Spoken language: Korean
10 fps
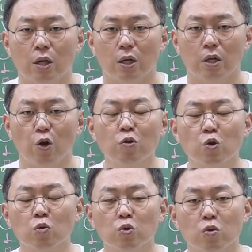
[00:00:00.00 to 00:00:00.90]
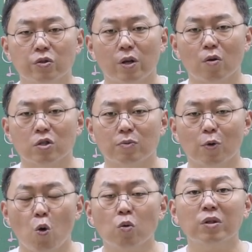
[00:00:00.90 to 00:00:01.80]
어, 영종조 시대를
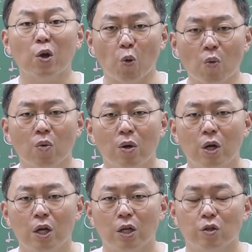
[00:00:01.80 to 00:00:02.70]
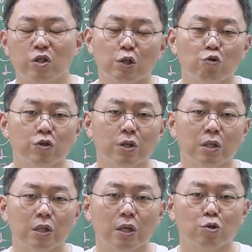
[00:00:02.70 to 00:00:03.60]
거치며 홍대용,
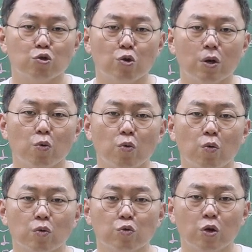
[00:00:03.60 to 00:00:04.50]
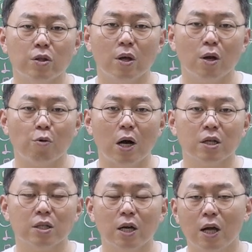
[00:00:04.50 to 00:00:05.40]
19세기의 최고 최대의
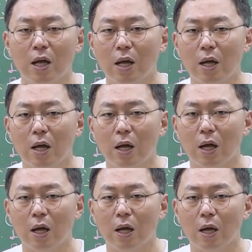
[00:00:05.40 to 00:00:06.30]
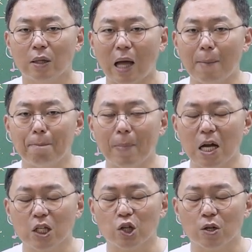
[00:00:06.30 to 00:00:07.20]
과학자 담,
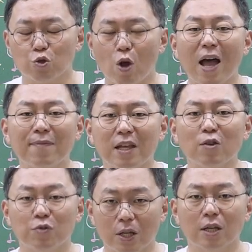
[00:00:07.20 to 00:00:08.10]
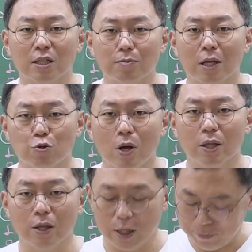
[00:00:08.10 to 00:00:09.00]
아, 저 최한기 선생이 있겠습니다.
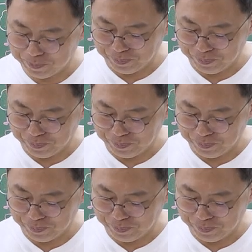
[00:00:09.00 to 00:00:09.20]
최한기.